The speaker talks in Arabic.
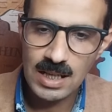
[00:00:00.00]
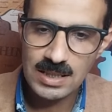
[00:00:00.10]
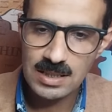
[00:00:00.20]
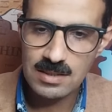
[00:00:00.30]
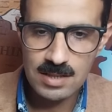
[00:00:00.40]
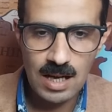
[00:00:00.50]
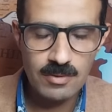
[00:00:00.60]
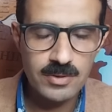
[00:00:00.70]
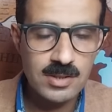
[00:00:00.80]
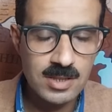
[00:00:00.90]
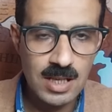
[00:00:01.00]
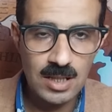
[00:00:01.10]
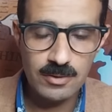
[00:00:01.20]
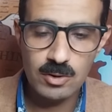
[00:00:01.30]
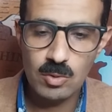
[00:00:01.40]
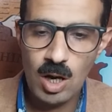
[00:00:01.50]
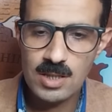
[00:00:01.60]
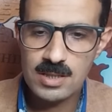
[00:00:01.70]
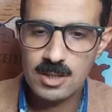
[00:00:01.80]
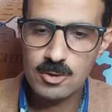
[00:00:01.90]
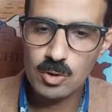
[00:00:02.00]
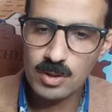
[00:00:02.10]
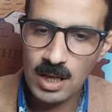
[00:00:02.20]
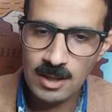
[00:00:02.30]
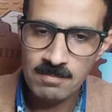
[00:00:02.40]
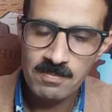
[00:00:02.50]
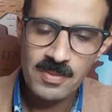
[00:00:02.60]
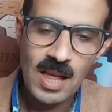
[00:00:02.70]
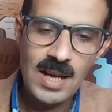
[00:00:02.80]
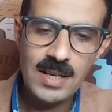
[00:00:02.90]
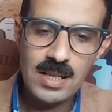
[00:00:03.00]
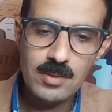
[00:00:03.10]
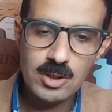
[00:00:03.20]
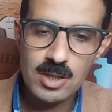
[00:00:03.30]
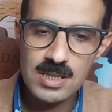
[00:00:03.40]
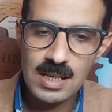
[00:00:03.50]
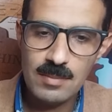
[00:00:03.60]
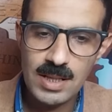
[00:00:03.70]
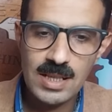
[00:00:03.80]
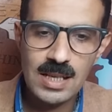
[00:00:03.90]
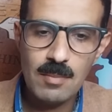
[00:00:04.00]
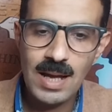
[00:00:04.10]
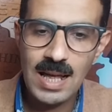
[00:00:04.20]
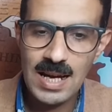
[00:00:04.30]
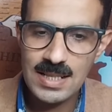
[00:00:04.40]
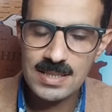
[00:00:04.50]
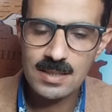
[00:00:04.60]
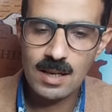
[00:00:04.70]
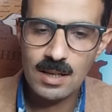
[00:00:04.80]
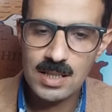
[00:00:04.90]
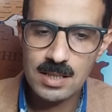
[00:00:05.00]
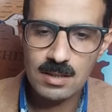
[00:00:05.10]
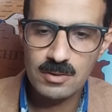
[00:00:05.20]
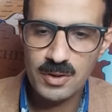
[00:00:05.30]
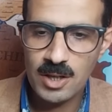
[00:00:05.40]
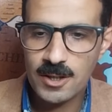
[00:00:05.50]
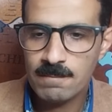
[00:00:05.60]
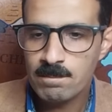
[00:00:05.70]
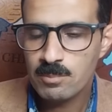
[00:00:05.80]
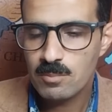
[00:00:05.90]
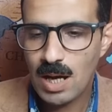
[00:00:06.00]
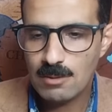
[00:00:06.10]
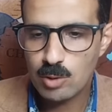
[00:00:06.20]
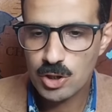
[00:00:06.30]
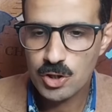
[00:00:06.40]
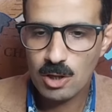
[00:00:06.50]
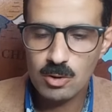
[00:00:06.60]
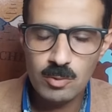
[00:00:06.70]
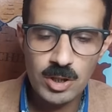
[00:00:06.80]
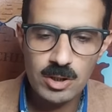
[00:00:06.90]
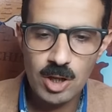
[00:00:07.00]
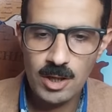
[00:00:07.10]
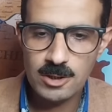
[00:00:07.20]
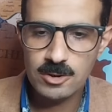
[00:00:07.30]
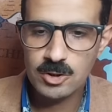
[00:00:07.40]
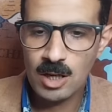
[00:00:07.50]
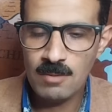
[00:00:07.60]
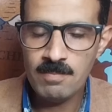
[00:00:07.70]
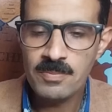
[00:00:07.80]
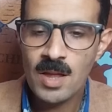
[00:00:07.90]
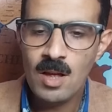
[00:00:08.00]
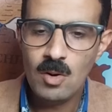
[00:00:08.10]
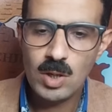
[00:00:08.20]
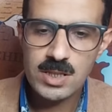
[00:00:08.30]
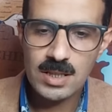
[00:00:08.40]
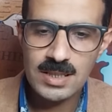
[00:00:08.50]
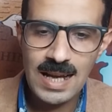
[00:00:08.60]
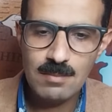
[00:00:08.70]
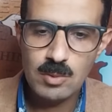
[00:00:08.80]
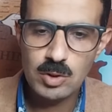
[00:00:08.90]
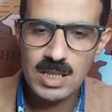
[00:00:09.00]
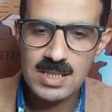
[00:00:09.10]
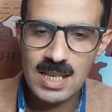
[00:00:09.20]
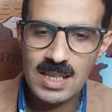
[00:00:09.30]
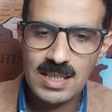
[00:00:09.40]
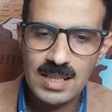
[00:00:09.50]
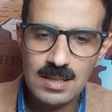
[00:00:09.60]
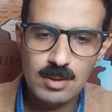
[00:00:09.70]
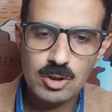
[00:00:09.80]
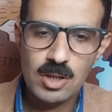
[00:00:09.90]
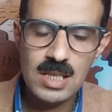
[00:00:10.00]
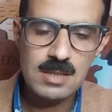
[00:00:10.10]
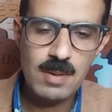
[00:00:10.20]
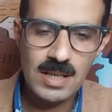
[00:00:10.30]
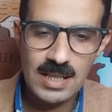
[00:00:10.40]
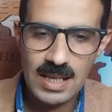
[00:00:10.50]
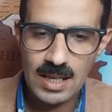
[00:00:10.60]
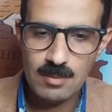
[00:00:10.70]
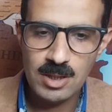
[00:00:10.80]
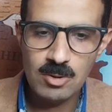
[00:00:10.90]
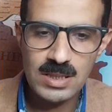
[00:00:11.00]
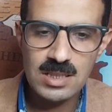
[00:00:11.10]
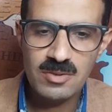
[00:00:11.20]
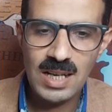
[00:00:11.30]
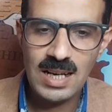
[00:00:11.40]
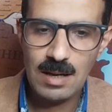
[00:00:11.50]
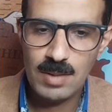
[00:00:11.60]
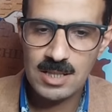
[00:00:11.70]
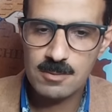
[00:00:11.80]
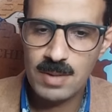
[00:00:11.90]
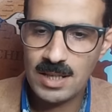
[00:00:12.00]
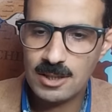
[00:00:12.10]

جديد لصحيفه الوول ستريت جورنال ان نائبه الرئيس الامريكي كمالا هاريس قلصت الفارق مع المرشح الجمهوري دونالد ترامب وسط دعم متزايد لنيابة الرئيس بين الناخبين وارتفاع الحماس بين